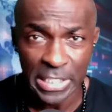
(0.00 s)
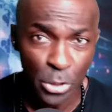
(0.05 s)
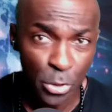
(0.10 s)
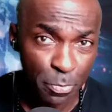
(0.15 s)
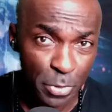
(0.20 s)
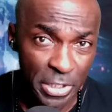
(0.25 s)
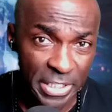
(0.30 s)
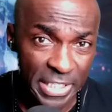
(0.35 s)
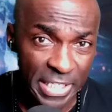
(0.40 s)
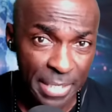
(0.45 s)

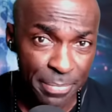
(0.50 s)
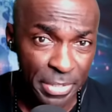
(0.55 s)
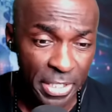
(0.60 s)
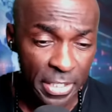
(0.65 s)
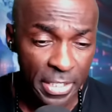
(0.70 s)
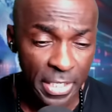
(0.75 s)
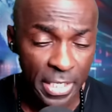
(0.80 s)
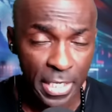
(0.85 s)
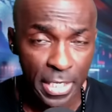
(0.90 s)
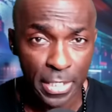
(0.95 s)
géopolitique
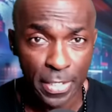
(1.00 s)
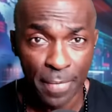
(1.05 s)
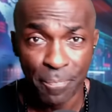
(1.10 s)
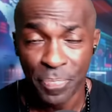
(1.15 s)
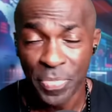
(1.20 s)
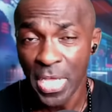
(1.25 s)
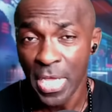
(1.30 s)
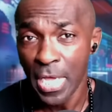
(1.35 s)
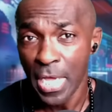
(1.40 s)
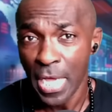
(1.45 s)
américaine
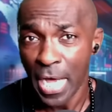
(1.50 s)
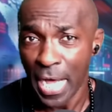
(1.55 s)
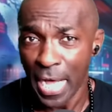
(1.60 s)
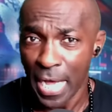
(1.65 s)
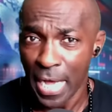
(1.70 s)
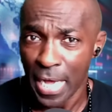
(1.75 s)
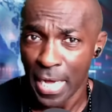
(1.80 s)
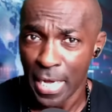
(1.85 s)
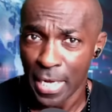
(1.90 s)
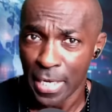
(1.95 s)

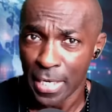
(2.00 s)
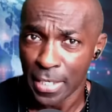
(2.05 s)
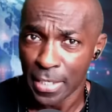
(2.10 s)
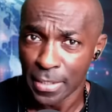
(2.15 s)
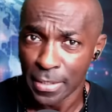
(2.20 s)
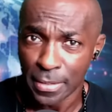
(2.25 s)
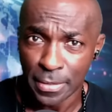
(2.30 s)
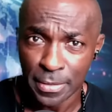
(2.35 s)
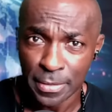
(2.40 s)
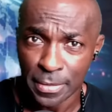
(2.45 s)
à
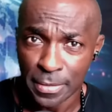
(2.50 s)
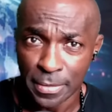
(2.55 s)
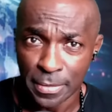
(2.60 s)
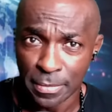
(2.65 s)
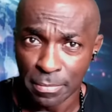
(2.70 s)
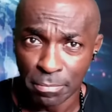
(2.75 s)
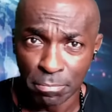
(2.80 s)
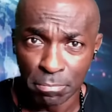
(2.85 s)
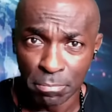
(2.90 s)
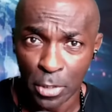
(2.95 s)
euh,
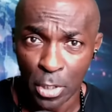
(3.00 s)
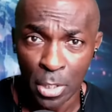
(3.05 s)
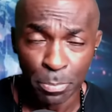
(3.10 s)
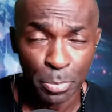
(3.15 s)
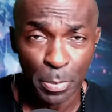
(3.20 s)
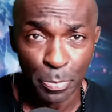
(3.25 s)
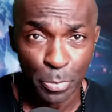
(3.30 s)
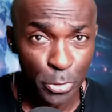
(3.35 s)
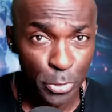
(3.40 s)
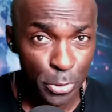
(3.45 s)
un
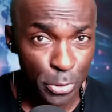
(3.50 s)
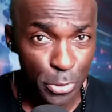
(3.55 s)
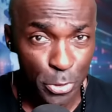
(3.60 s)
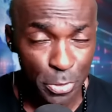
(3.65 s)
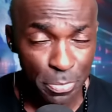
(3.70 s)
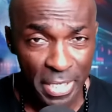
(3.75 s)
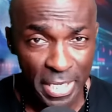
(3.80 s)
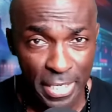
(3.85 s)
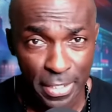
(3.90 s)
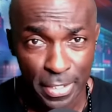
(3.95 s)
peu plus d'une
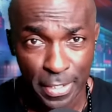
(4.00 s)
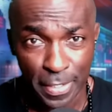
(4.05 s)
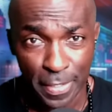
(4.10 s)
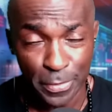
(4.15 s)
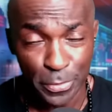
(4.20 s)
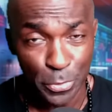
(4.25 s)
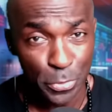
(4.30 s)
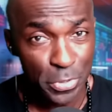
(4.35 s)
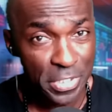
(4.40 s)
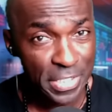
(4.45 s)
semaine, euh,
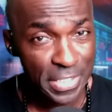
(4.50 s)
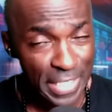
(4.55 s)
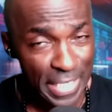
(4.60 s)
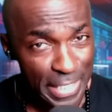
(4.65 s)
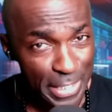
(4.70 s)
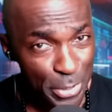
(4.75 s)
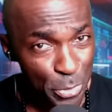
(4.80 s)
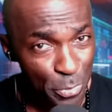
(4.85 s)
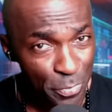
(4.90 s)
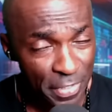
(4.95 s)
du
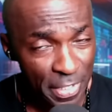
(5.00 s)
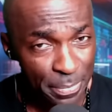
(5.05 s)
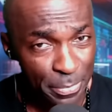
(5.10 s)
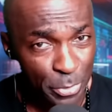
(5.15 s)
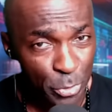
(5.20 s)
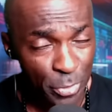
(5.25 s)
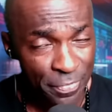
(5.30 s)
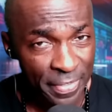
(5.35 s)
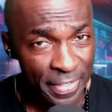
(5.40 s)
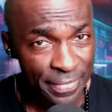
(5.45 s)
5 novembre
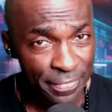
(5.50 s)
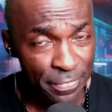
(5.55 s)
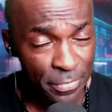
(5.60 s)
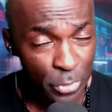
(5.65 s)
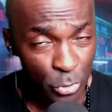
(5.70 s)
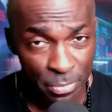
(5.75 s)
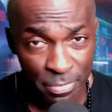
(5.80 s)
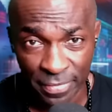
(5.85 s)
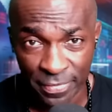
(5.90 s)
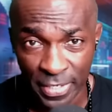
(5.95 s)

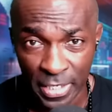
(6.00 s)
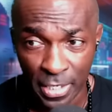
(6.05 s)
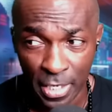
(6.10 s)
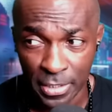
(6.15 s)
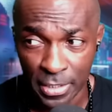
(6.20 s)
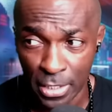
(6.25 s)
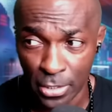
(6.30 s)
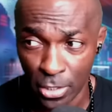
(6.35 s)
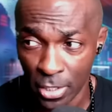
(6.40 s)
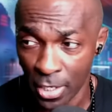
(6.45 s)

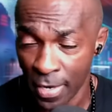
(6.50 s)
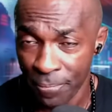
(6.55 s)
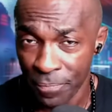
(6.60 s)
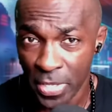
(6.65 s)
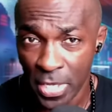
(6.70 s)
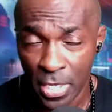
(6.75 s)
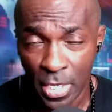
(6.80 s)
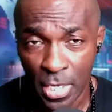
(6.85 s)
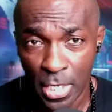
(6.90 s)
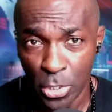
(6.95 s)
2024. Alors,
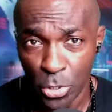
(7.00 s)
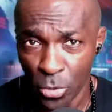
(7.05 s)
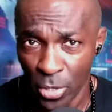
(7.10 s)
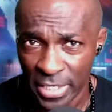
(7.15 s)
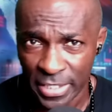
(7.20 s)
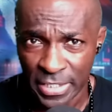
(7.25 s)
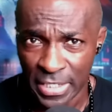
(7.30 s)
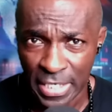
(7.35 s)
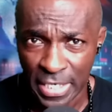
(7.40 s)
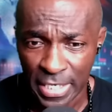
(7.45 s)
y
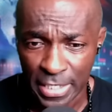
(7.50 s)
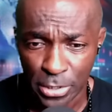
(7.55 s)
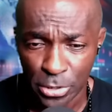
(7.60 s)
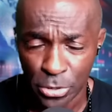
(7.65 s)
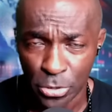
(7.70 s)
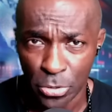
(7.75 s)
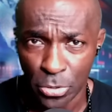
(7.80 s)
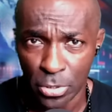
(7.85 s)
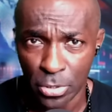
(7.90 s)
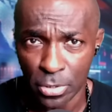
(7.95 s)
aura-t-il
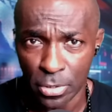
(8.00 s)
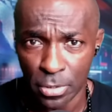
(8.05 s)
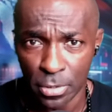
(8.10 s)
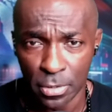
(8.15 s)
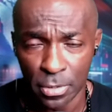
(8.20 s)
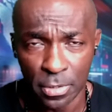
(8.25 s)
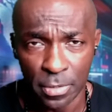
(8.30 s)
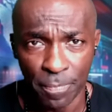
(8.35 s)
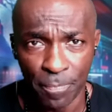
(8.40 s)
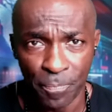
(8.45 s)

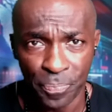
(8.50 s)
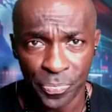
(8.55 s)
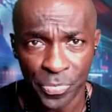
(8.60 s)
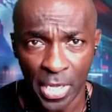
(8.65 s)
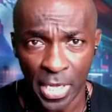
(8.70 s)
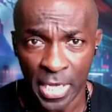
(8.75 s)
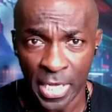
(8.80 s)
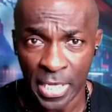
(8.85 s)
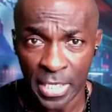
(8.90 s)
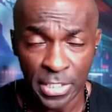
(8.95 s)
élection
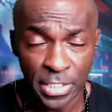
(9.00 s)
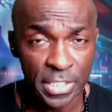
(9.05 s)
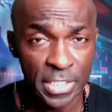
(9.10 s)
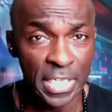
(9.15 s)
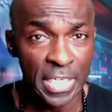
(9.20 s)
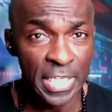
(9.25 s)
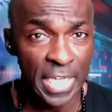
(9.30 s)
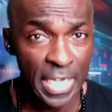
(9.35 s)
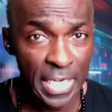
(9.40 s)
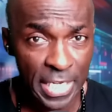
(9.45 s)
Et
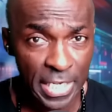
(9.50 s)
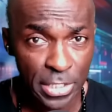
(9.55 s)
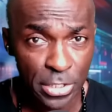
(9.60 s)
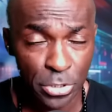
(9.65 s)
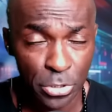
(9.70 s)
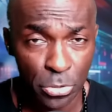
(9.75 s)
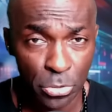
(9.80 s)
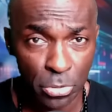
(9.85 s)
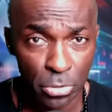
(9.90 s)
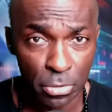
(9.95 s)
s'il y a
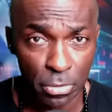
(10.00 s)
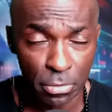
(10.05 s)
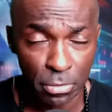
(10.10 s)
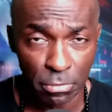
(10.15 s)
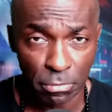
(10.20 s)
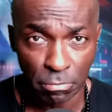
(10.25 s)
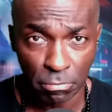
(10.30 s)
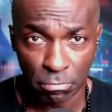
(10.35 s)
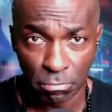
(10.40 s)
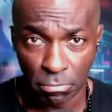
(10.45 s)

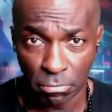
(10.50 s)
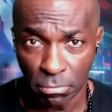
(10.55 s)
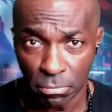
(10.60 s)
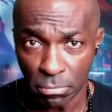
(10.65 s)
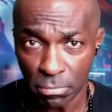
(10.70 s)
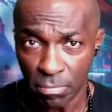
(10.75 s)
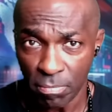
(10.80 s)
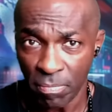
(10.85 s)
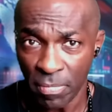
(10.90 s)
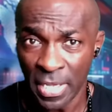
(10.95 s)
élection,
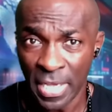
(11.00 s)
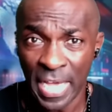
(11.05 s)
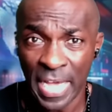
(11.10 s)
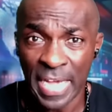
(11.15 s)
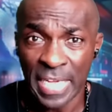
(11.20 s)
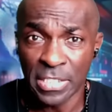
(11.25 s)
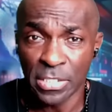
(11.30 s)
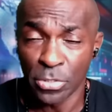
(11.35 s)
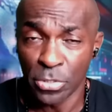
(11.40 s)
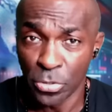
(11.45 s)

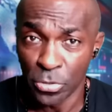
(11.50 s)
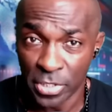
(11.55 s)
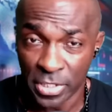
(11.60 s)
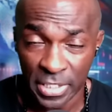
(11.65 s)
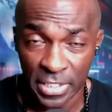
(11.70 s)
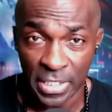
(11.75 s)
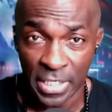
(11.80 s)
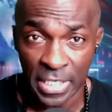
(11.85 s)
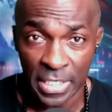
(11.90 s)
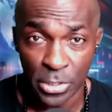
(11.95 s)
est-ce que
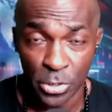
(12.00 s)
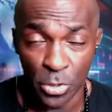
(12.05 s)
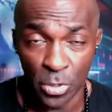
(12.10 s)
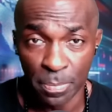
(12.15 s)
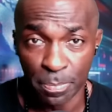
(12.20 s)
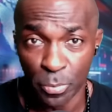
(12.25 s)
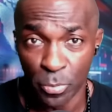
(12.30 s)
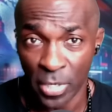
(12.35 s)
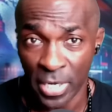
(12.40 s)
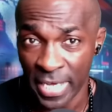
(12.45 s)
cette élection
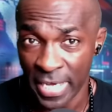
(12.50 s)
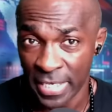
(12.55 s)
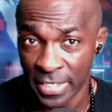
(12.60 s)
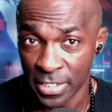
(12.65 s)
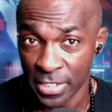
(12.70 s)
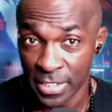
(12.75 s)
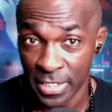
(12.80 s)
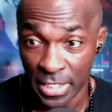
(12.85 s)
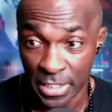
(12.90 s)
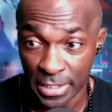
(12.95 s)
pourra être
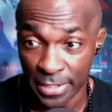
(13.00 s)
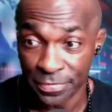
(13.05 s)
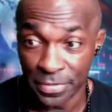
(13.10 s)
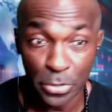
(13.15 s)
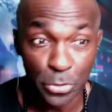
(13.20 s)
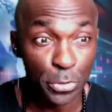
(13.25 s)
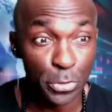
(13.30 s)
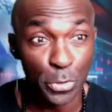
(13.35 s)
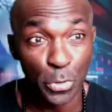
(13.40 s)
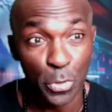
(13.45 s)
certifiée
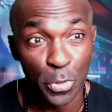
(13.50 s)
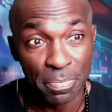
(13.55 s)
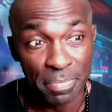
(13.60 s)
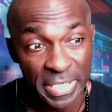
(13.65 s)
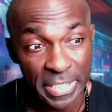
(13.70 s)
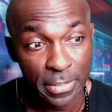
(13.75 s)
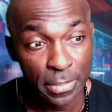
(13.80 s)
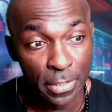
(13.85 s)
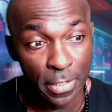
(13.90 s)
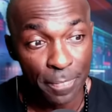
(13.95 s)
Surtout que
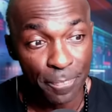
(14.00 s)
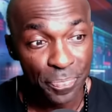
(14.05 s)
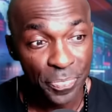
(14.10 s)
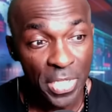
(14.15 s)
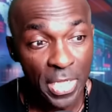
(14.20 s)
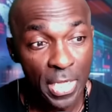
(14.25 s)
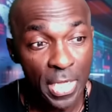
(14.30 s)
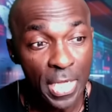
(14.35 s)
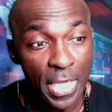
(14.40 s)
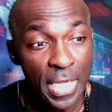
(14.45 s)
maintenant,
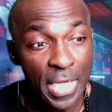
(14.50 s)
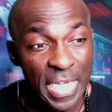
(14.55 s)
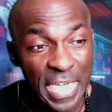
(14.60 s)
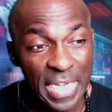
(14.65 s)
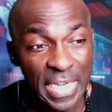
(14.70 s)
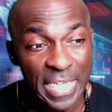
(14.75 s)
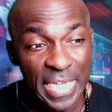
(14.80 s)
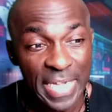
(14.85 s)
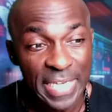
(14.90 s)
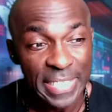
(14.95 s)

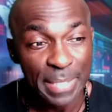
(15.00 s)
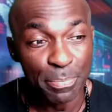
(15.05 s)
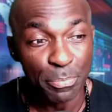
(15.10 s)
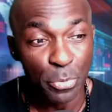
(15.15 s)
il y a des